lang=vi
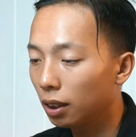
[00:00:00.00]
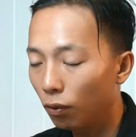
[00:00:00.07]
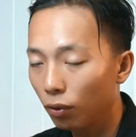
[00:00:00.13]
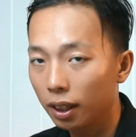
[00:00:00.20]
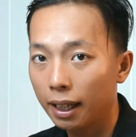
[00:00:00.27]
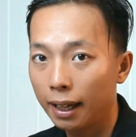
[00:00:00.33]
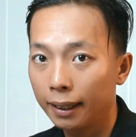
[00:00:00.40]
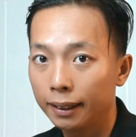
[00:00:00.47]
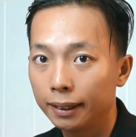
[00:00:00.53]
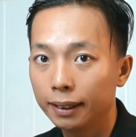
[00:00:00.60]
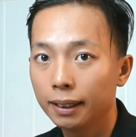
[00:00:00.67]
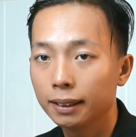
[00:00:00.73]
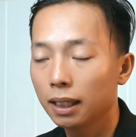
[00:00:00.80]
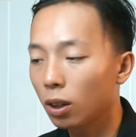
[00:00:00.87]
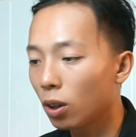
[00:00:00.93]
Trong phần này
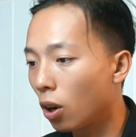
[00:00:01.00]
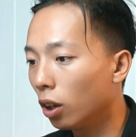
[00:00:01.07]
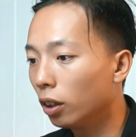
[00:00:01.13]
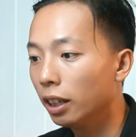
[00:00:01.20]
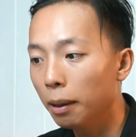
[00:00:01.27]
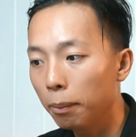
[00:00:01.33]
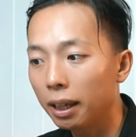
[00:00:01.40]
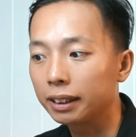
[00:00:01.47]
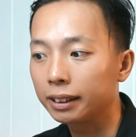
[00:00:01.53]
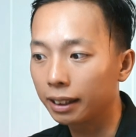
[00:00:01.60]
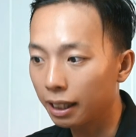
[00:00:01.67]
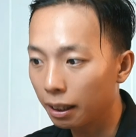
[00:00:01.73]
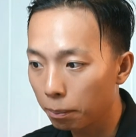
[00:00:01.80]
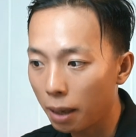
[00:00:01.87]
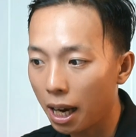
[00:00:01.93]
thì sẽ có nhiếp ảnh
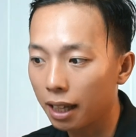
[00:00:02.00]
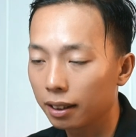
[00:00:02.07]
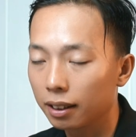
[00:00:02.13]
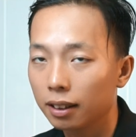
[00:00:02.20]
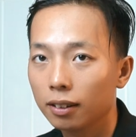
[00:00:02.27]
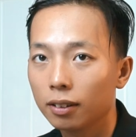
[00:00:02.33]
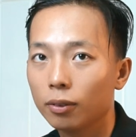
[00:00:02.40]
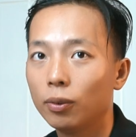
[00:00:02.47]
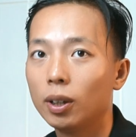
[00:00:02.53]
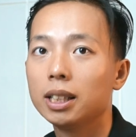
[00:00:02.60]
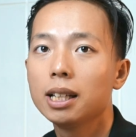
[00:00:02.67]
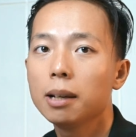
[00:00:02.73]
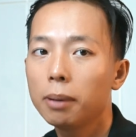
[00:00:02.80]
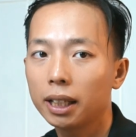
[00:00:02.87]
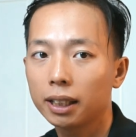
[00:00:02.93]
căn bản. Phần
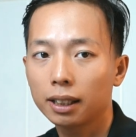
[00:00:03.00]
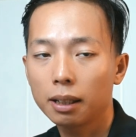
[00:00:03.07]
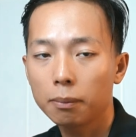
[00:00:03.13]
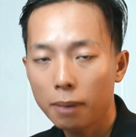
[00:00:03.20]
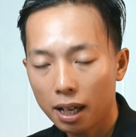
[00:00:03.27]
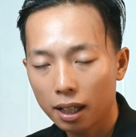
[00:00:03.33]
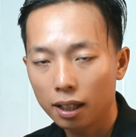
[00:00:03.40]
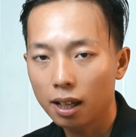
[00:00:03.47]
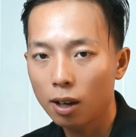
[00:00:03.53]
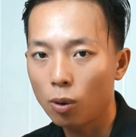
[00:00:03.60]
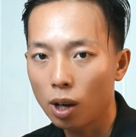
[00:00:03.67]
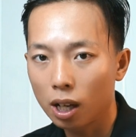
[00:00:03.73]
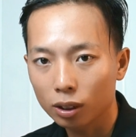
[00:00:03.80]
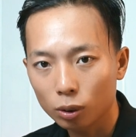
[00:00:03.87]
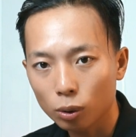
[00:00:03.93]
nhiếp ảnh căn bản là
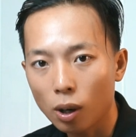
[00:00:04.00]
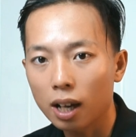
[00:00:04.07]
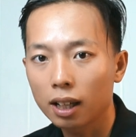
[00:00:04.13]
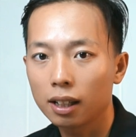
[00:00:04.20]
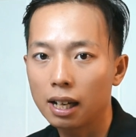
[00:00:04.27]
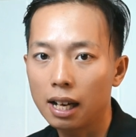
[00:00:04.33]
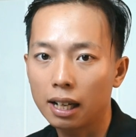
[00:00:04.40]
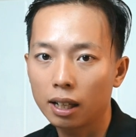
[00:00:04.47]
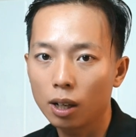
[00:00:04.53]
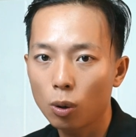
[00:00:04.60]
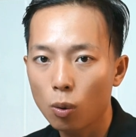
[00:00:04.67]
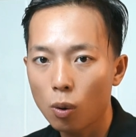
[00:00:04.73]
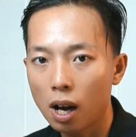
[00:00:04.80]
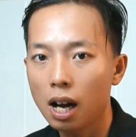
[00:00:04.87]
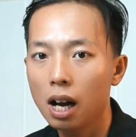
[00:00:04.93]
hoàn toàn là cái
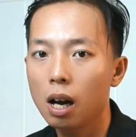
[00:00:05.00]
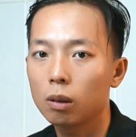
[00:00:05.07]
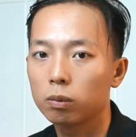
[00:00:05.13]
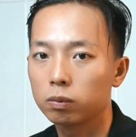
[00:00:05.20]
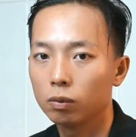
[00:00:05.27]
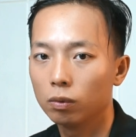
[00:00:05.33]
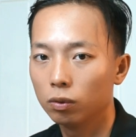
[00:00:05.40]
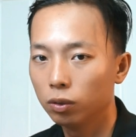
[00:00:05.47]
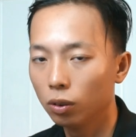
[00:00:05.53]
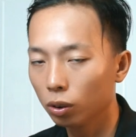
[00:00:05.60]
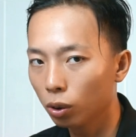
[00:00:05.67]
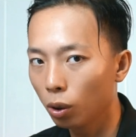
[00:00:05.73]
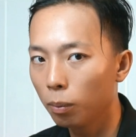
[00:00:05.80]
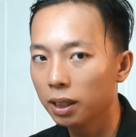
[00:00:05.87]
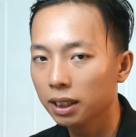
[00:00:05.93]
khóa học
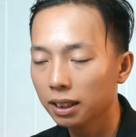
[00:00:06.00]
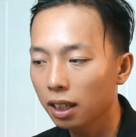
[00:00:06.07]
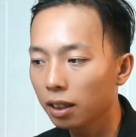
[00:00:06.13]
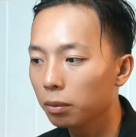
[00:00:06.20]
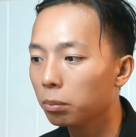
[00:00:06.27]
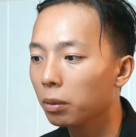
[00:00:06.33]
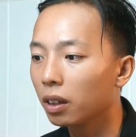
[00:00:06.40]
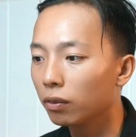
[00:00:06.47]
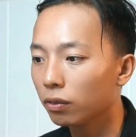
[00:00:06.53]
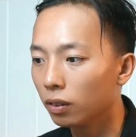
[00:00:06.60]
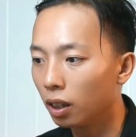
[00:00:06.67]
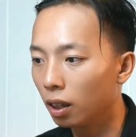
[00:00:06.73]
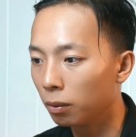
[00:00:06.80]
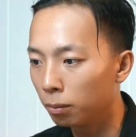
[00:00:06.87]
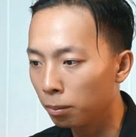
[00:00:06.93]
Photo Basic mình
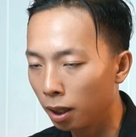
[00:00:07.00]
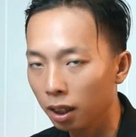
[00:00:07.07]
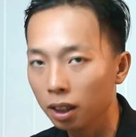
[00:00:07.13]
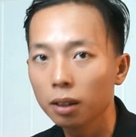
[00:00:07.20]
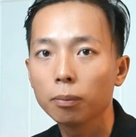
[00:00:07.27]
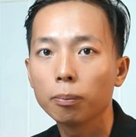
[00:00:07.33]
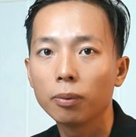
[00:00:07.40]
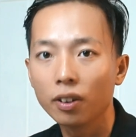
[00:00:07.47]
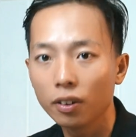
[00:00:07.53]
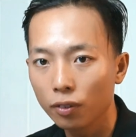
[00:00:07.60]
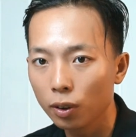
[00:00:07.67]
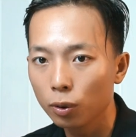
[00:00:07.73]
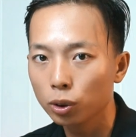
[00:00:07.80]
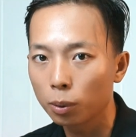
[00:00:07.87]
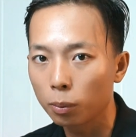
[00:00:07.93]
vừa mới
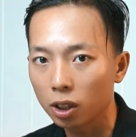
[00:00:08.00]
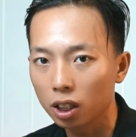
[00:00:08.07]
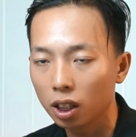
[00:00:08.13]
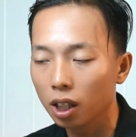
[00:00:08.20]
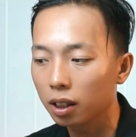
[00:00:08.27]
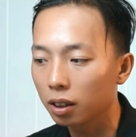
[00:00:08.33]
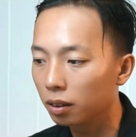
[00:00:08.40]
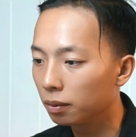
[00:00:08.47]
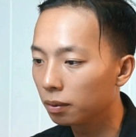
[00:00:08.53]
review cho mọi người.